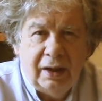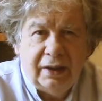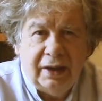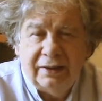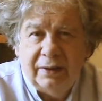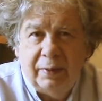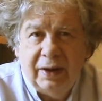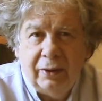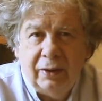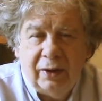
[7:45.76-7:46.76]
que ha
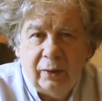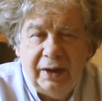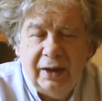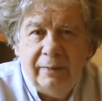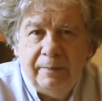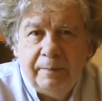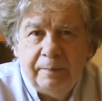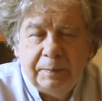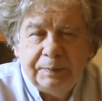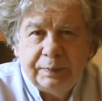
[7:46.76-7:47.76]
sembrado la ruina,
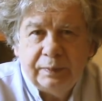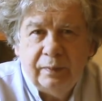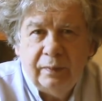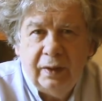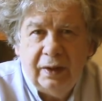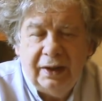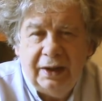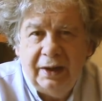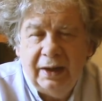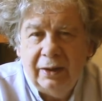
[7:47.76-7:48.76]
que ha
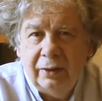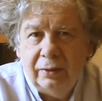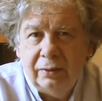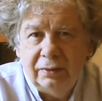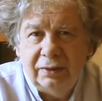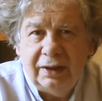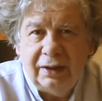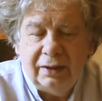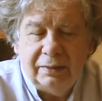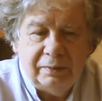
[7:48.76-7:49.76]
llenado
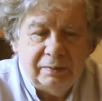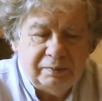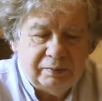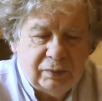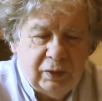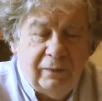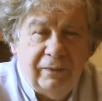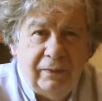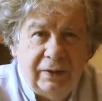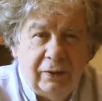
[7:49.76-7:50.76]
de,
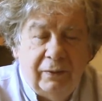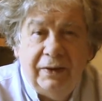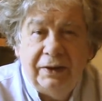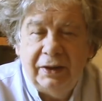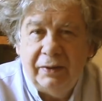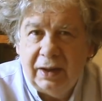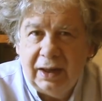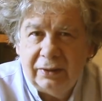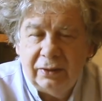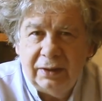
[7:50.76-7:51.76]

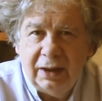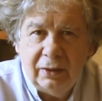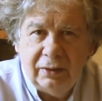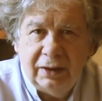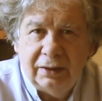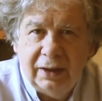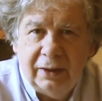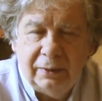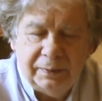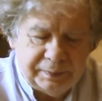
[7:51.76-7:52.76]
conflictividad la sociedad donde han
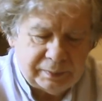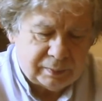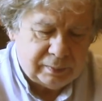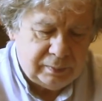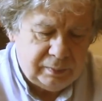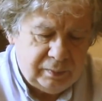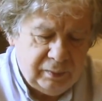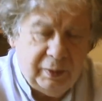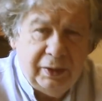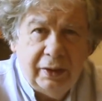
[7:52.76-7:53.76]
estado.
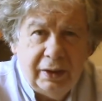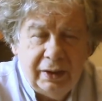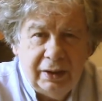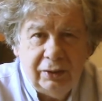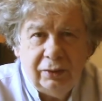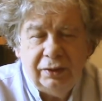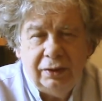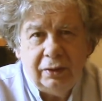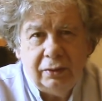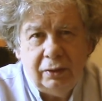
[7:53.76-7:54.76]
Bueno, estos
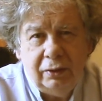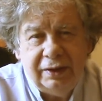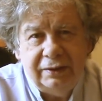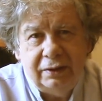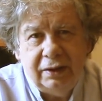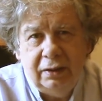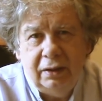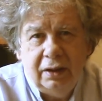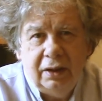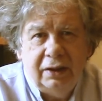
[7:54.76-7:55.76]
señores son los que se están,
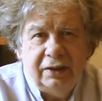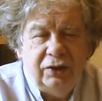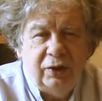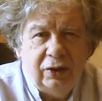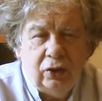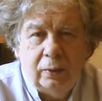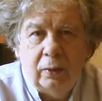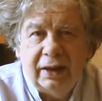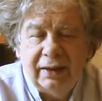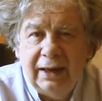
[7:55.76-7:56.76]
están llorando
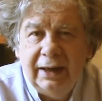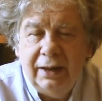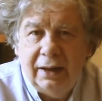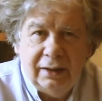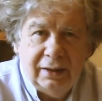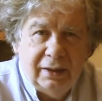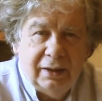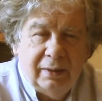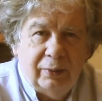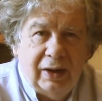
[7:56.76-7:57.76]
como Magdalena
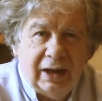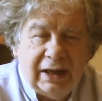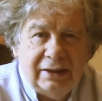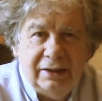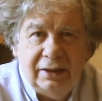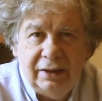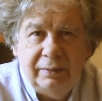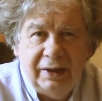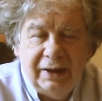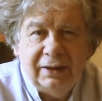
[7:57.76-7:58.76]
por la casi
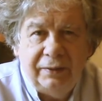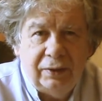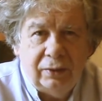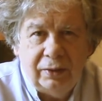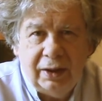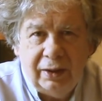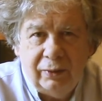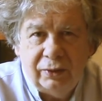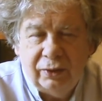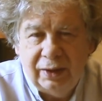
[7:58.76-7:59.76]
inmediata victoria de
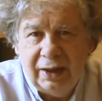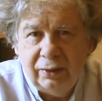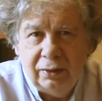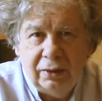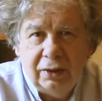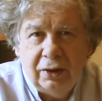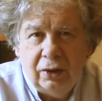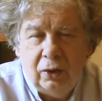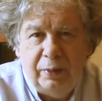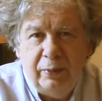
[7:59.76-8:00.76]
Bolsonaro,
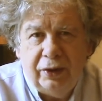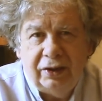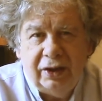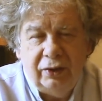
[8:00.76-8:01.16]
los mismos que están